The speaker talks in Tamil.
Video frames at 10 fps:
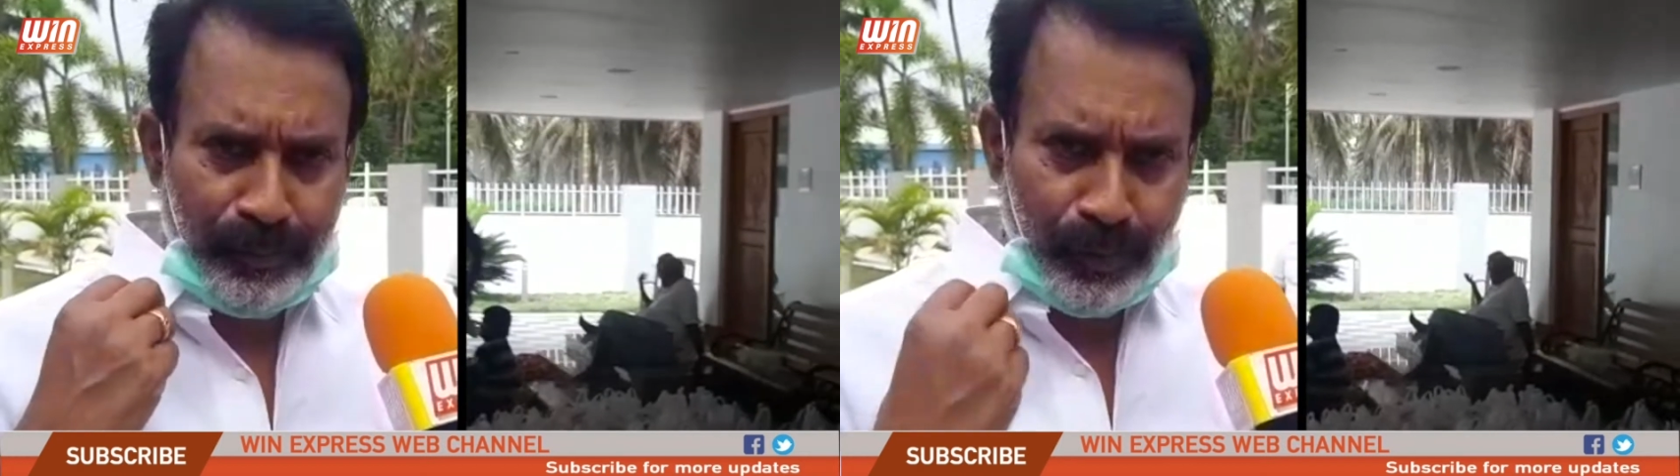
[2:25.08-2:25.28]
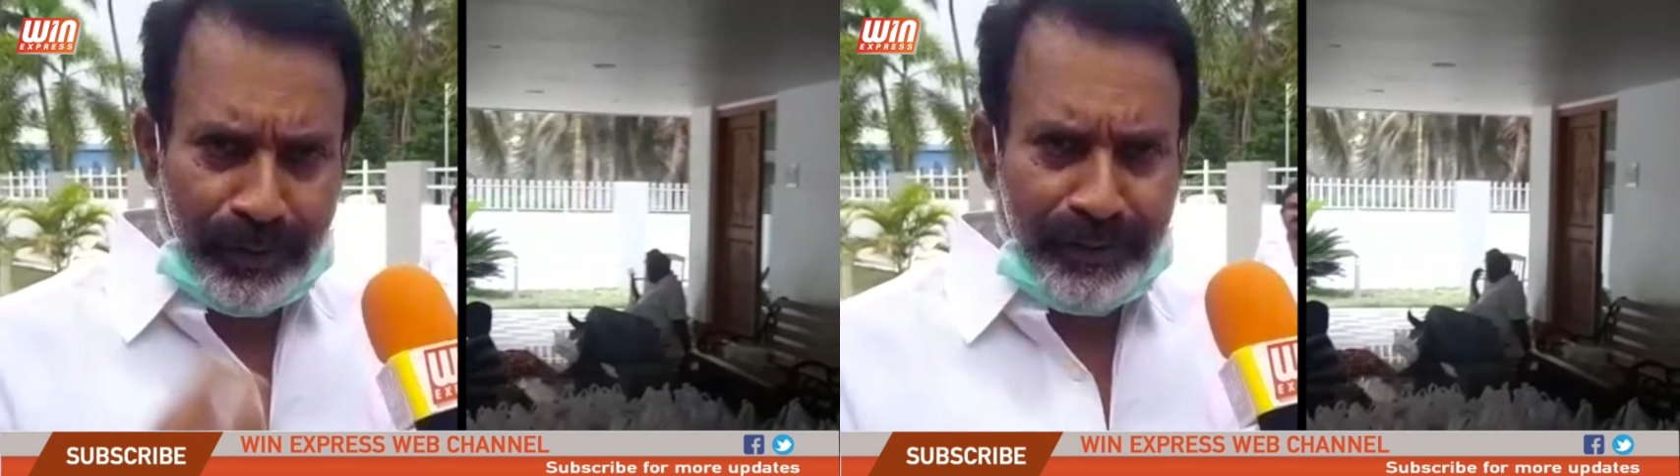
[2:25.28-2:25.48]

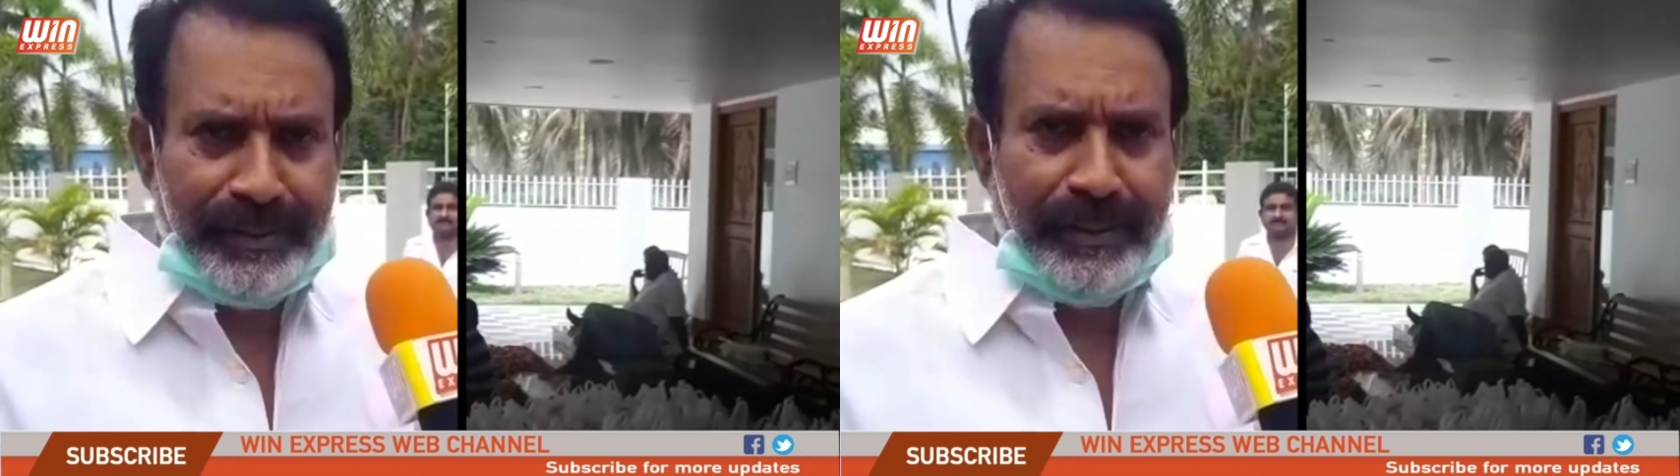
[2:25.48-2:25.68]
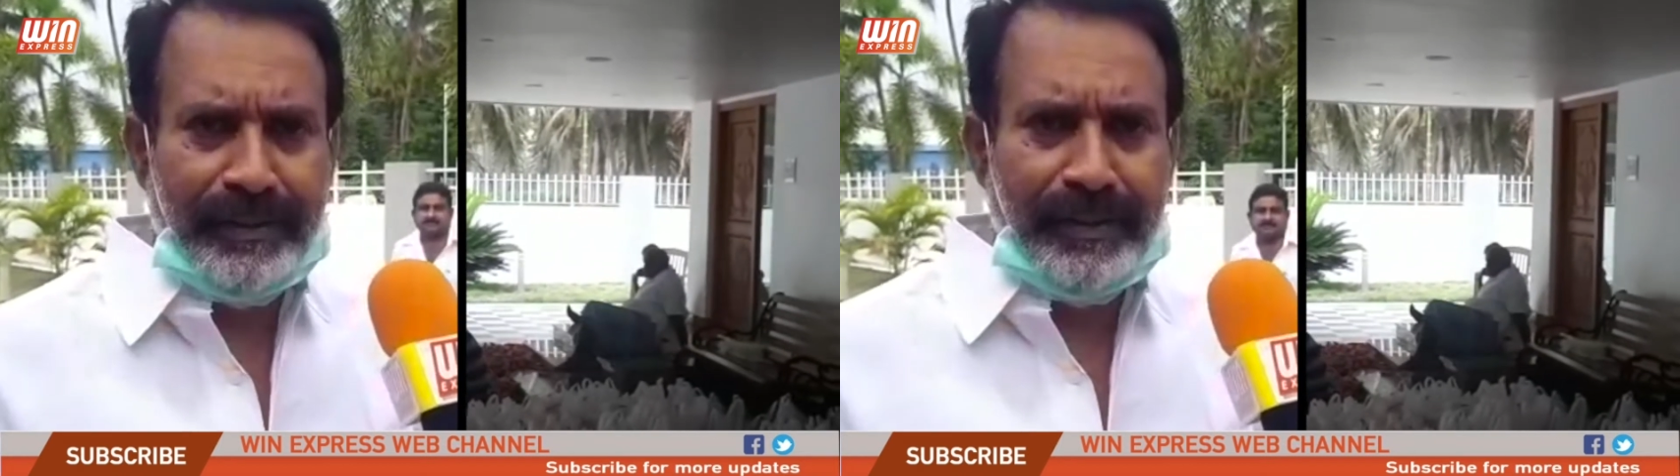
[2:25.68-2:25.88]
ஓடி
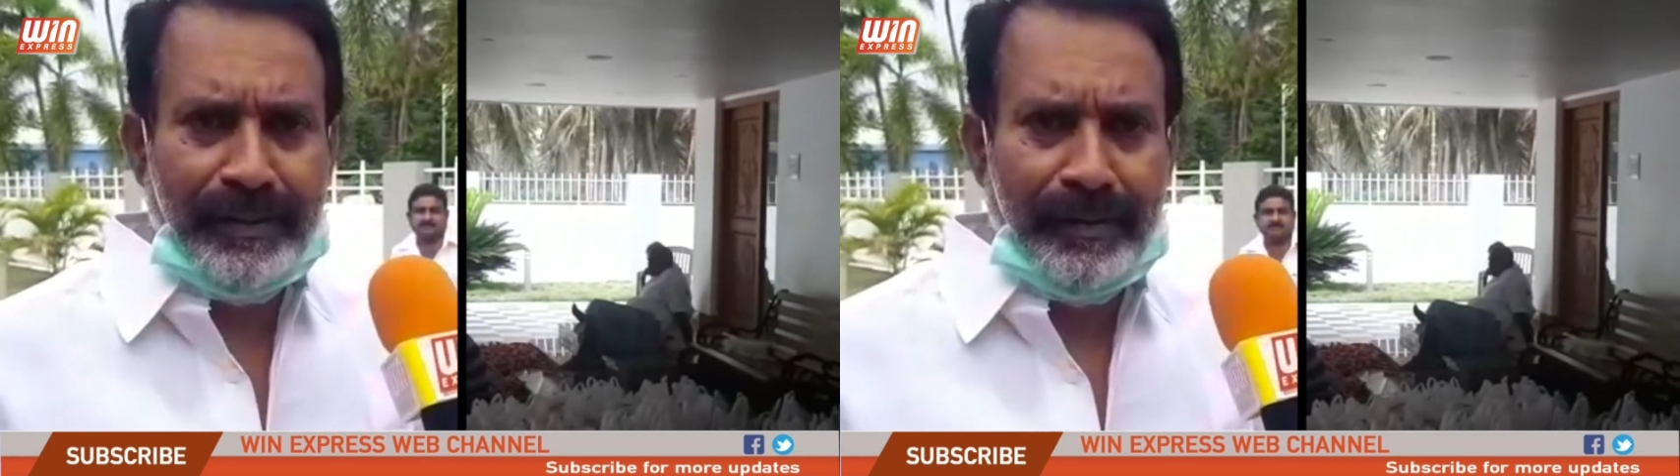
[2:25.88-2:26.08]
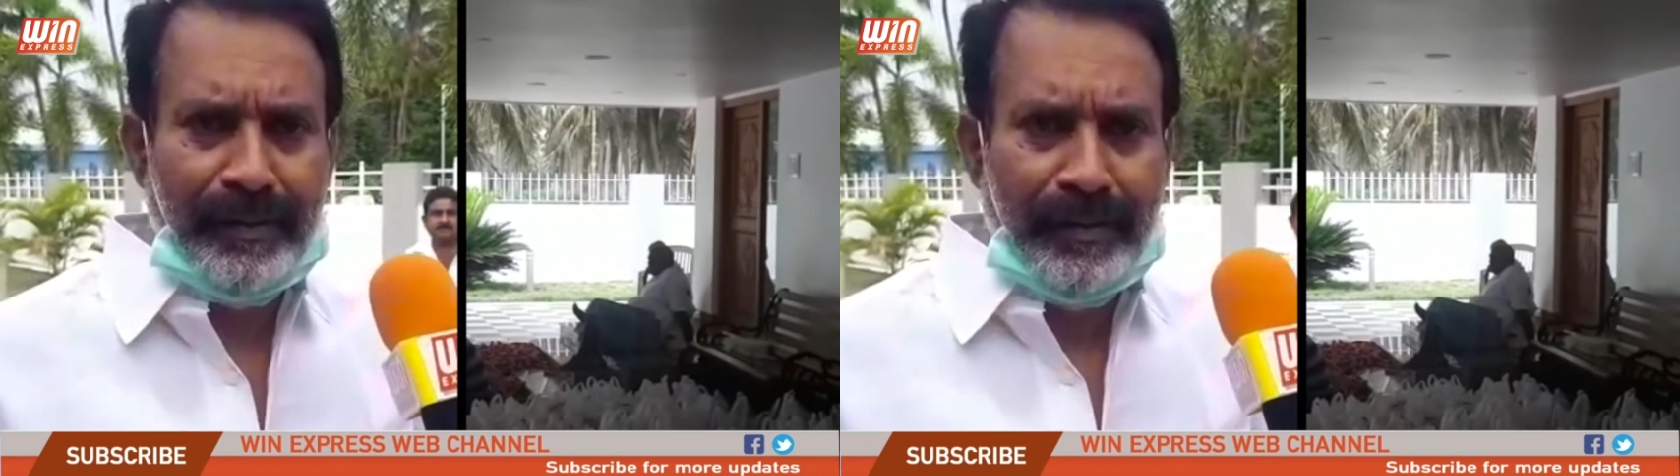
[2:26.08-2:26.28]
சென்று
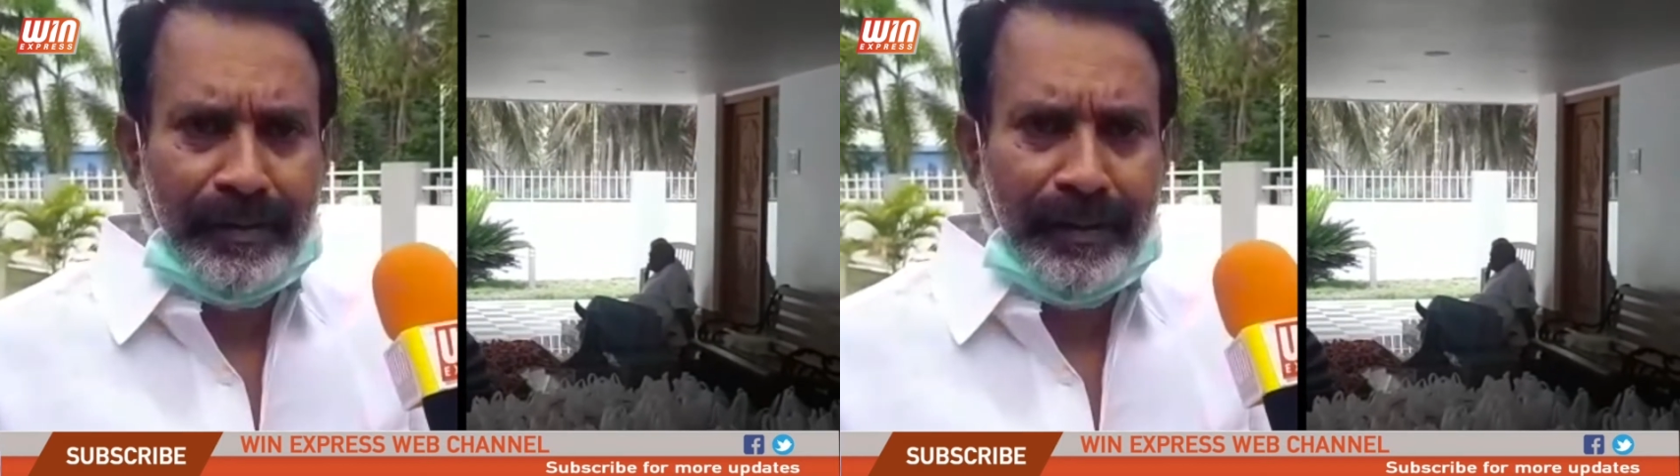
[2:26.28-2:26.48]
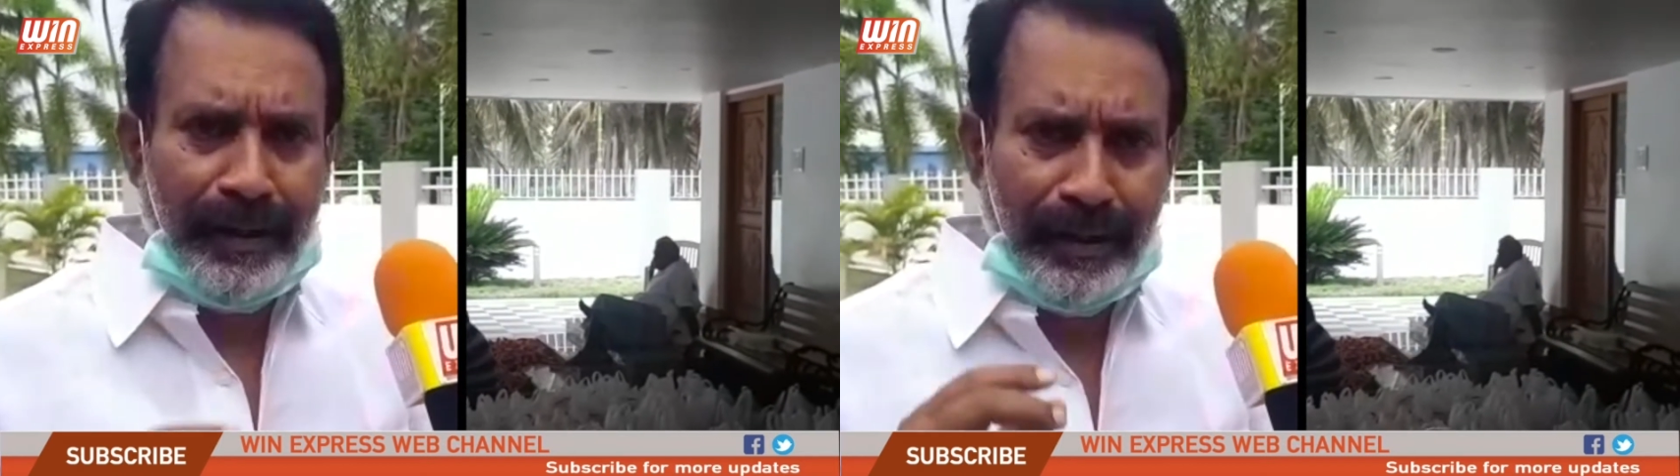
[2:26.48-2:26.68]

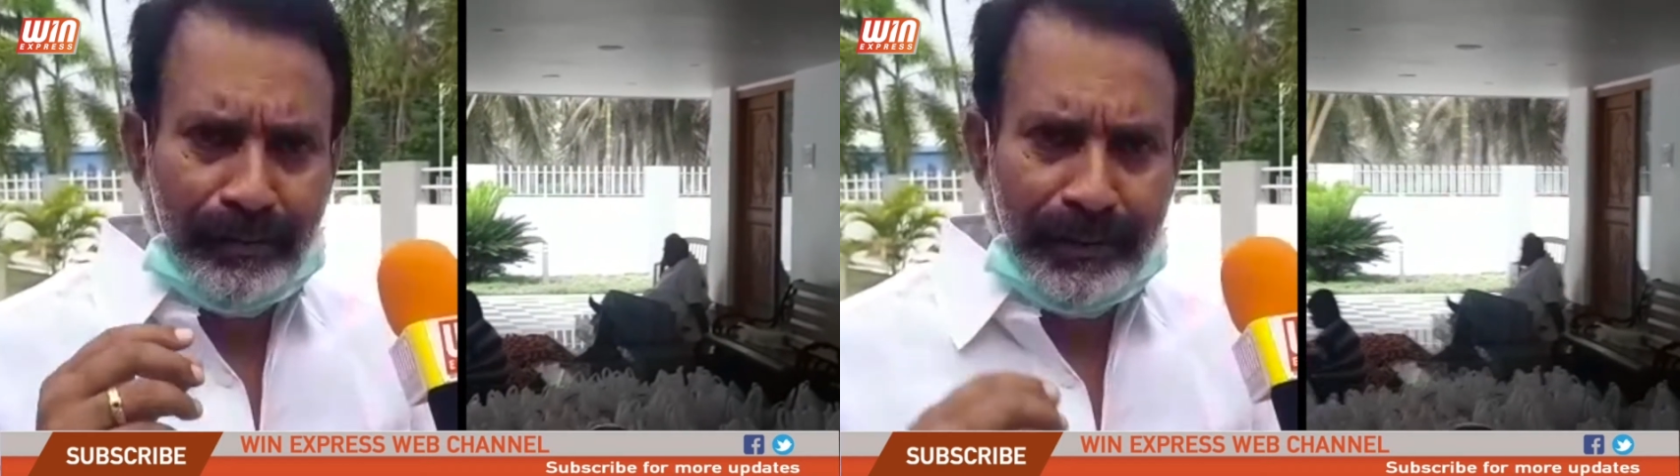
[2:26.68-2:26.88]
நல்ல